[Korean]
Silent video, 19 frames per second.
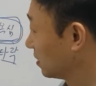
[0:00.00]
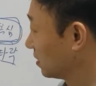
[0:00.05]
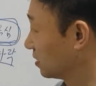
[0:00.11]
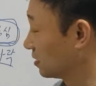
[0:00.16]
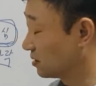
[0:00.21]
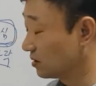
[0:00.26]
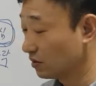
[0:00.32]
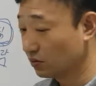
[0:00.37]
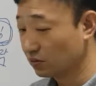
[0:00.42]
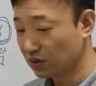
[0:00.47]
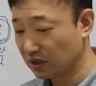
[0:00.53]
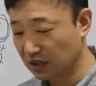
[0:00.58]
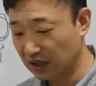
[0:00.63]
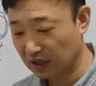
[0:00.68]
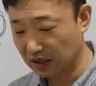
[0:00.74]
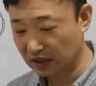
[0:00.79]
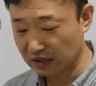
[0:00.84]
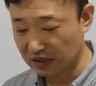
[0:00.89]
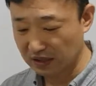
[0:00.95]
그래서
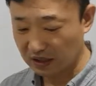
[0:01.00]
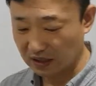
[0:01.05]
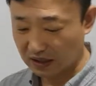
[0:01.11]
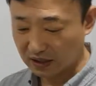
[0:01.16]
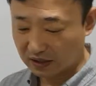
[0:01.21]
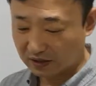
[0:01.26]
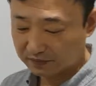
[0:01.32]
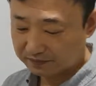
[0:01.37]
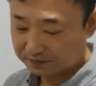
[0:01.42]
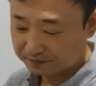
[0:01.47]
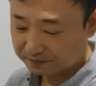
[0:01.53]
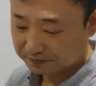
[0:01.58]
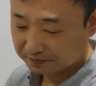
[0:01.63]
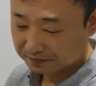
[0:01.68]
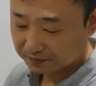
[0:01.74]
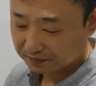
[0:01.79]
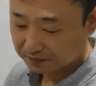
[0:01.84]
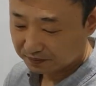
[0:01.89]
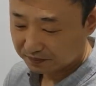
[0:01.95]
우리가 이제
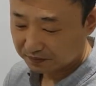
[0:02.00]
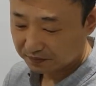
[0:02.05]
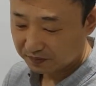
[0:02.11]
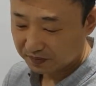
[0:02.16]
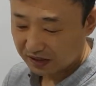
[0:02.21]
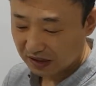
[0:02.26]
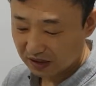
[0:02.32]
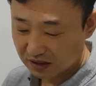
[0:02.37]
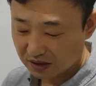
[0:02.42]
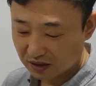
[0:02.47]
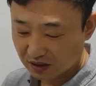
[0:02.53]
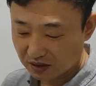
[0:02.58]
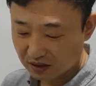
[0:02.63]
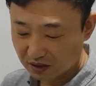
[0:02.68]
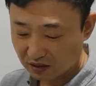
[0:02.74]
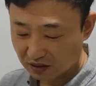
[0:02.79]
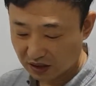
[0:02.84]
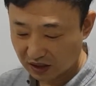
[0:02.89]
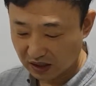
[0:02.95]

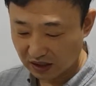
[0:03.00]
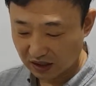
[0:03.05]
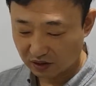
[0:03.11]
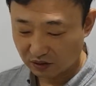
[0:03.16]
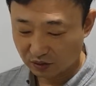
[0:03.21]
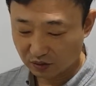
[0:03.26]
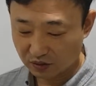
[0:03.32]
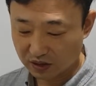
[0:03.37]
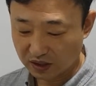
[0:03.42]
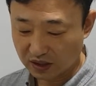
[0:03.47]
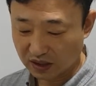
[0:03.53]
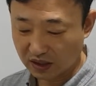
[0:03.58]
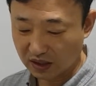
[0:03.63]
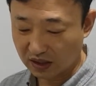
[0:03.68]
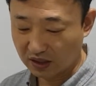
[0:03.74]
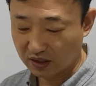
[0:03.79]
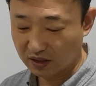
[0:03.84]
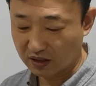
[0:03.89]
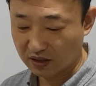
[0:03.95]
성경에도
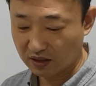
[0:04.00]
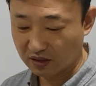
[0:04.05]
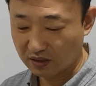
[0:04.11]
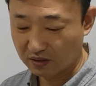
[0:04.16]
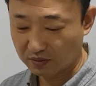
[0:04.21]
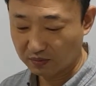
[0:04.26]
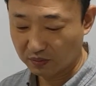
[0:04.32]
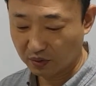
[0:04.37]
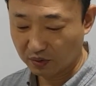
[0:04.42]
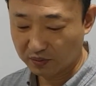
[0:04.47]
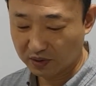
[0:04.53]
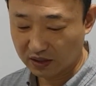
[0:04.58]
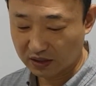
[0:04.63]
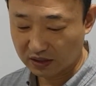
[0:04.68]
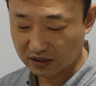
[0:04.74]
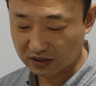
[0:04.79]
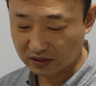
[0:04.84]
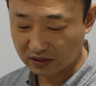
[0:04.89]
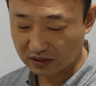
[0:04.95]
이렇게 어?
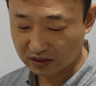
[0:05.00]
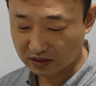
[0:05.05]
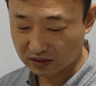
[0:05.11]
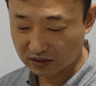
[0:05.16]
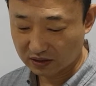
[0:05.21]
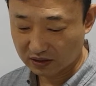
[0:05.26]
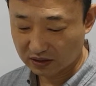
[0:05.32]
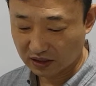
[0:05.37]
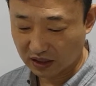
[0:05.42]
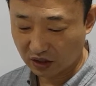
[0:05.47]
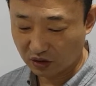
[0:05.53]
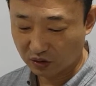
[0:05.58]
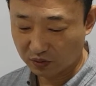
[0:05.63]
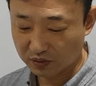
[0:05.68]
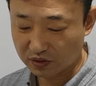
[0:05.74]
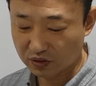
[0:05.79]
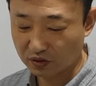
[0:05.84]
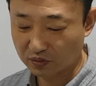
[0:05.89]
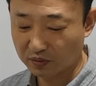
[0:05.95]
보면은 음?
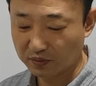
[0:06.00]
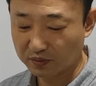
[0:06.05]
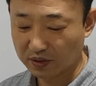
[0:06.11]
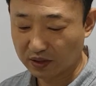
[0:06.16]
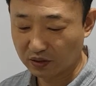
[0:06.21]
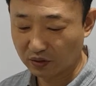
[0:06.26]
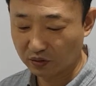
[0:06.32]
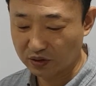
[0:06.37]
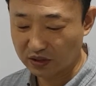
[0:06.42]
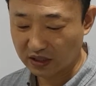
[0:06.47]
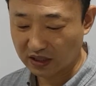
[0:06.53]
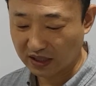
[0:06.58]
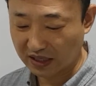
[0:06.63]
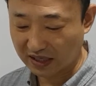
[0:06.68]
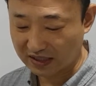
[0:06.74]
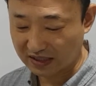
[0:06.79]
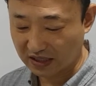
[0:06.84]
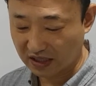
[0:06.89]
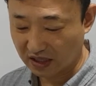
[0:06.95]
야고보서도 보면 오직
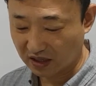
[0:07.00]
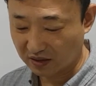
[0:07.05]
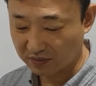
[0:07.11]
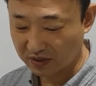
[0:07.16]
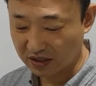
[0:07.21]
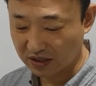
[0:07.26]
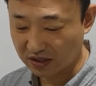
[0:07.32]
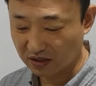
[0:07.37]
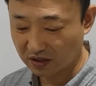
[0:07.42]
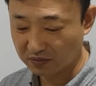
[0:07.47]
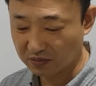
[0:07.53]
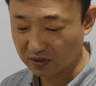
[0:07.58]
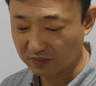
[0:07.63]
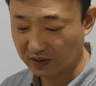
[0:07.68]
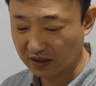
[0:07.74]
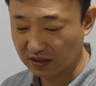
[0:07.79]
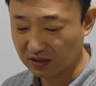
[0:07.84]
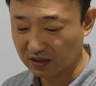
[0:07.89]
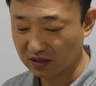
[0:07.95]
각 사람이 시험을
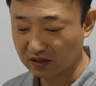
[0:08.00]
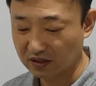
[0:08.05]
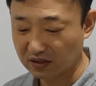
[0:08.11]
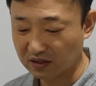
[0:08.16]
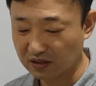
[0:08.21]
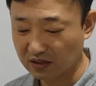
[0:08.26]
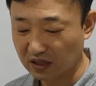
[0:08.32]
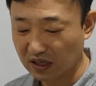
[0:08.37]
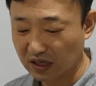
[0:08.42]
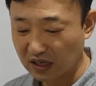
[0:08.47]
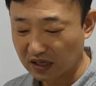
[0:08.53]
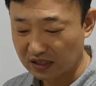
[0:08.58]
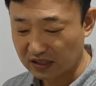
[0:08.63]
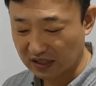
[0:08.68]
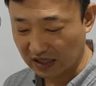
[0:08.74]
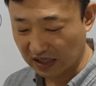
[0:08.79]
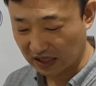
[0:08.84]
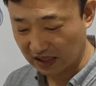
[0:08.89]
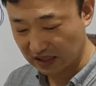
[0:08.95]
받는 것은
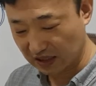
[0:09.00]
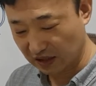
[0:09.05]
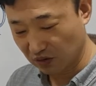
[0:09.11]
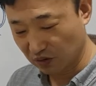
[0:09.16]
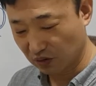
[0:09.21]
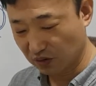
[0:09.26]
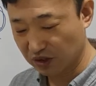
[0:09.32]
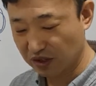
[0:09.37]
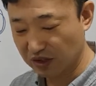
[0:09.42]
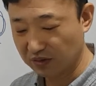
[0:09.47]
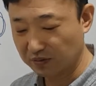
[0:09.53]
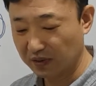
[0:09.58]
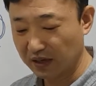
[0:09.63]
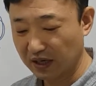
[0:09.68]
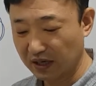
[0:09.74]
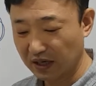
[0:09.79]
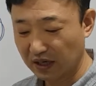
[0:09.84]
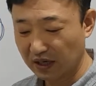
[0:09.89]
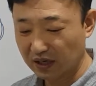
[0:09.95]
자기
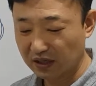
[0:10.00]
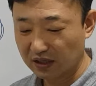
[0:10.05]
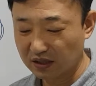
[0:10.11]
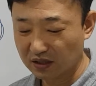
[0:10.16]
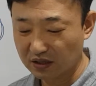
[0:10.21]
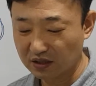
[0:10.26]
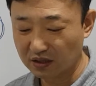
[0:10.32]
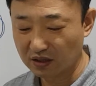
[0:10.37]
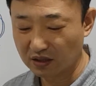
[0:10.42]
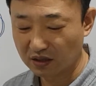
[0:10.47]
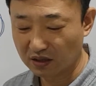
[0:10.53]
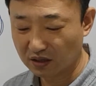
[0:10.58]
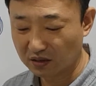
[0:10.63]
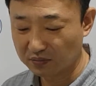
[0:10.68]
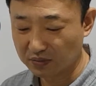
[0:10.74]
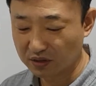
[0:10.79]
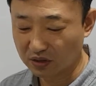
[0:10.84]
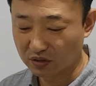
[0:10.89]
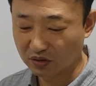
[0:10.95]
욕심에 끌려
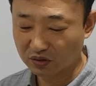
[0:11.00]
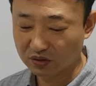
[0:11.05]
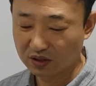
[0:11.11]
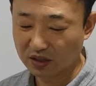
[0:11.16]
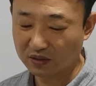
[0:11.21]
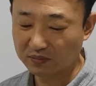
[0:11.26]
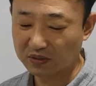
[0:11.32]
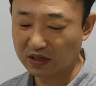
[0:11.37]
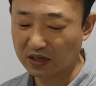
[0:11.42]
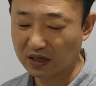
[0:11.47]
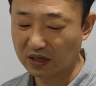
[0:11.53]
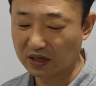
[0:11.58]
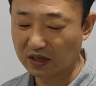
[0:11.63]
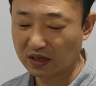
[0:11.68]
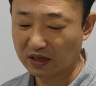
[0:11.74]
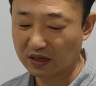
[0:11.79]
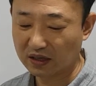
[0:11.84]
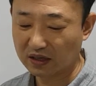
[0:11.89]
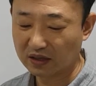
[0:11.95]

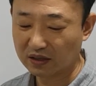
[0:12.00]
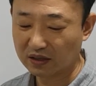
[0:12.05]
미혹됨이라.